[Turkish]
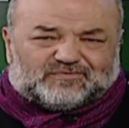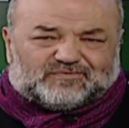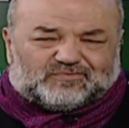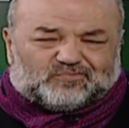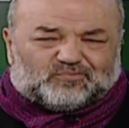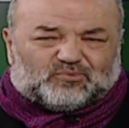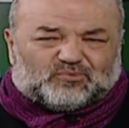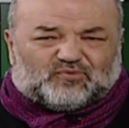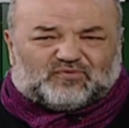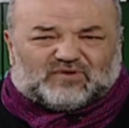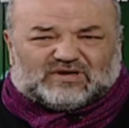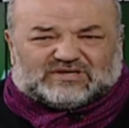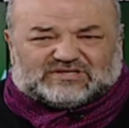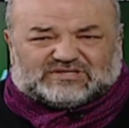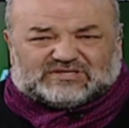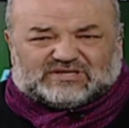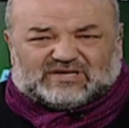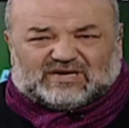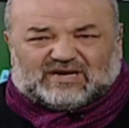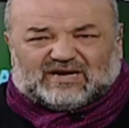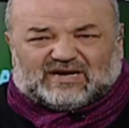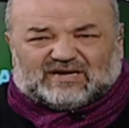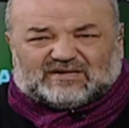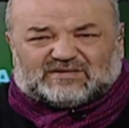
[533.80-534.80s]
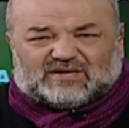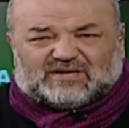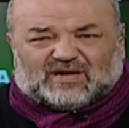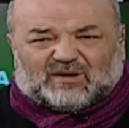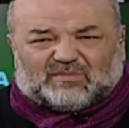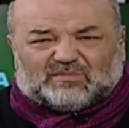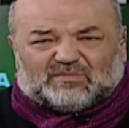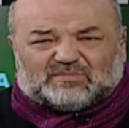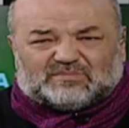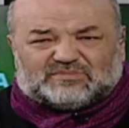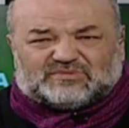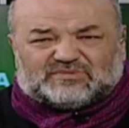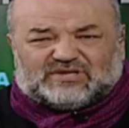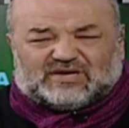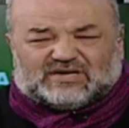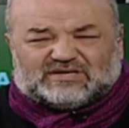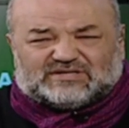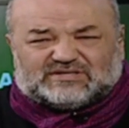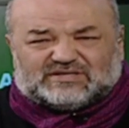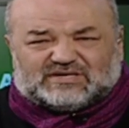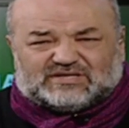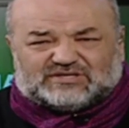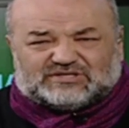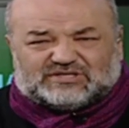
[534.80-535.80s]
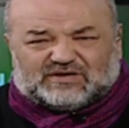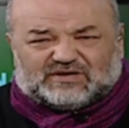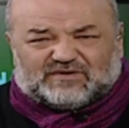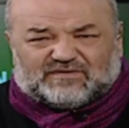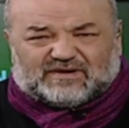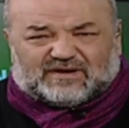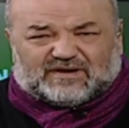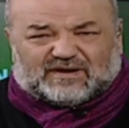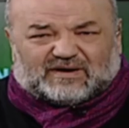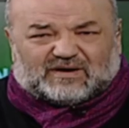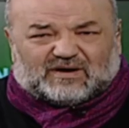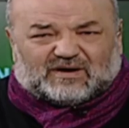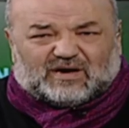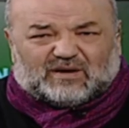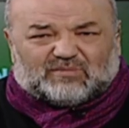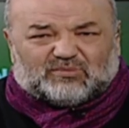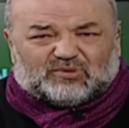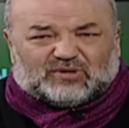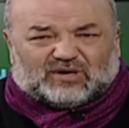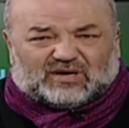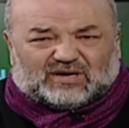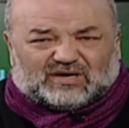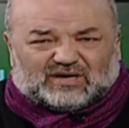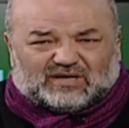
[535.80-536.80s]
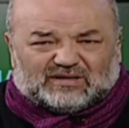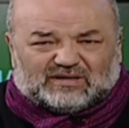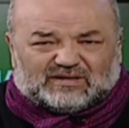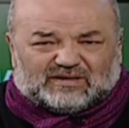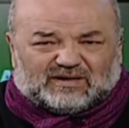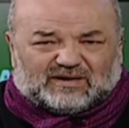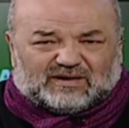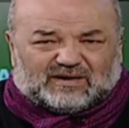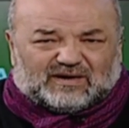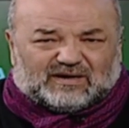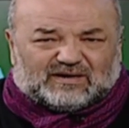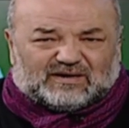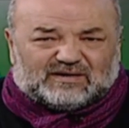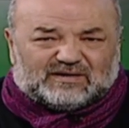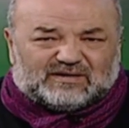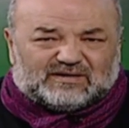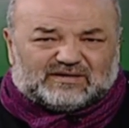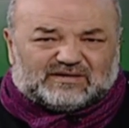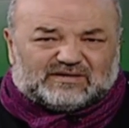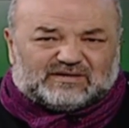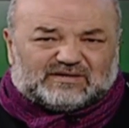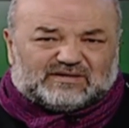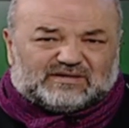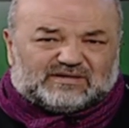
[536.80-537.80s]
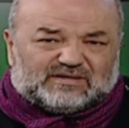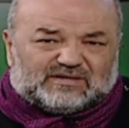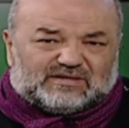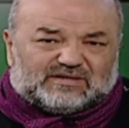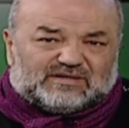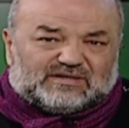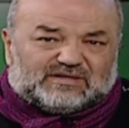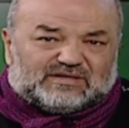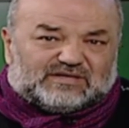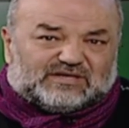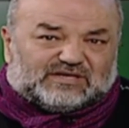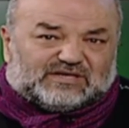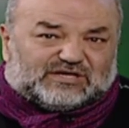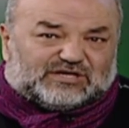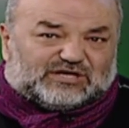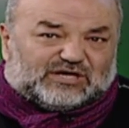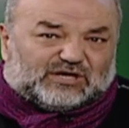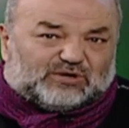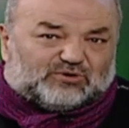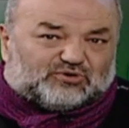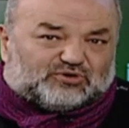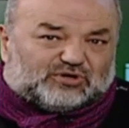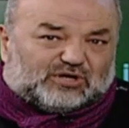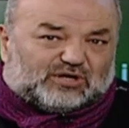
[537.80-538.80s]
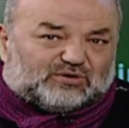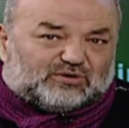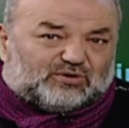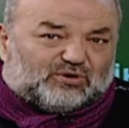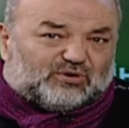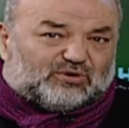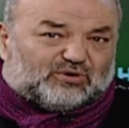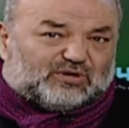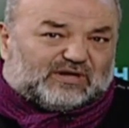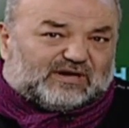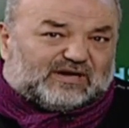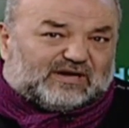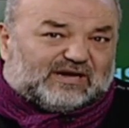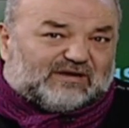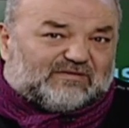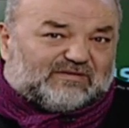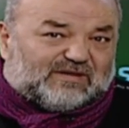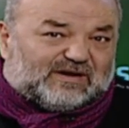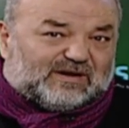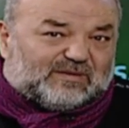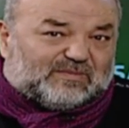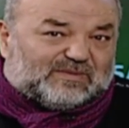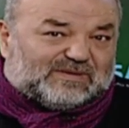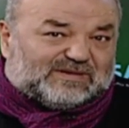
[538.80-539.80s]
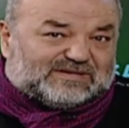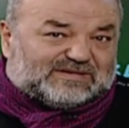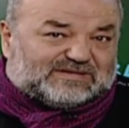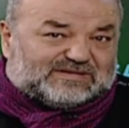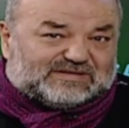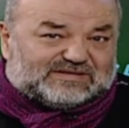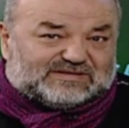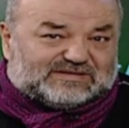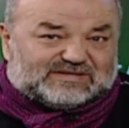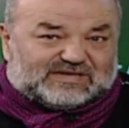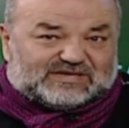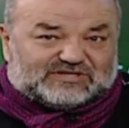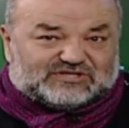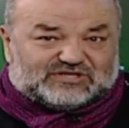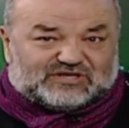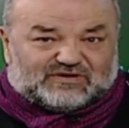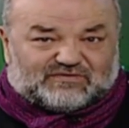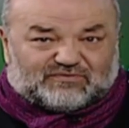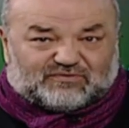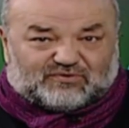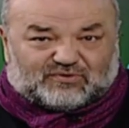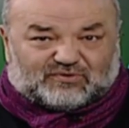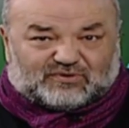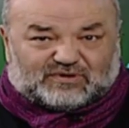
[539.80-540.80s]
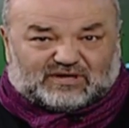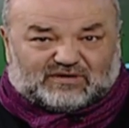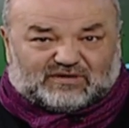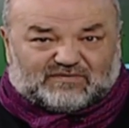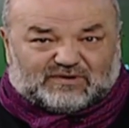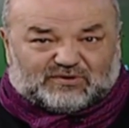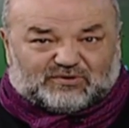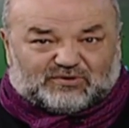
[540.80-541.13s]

müfessirler tam tersine çevirerek, amuda kaldırarak ikişer üçer dörder evlenebilirsiniz de çeviriyorlar ve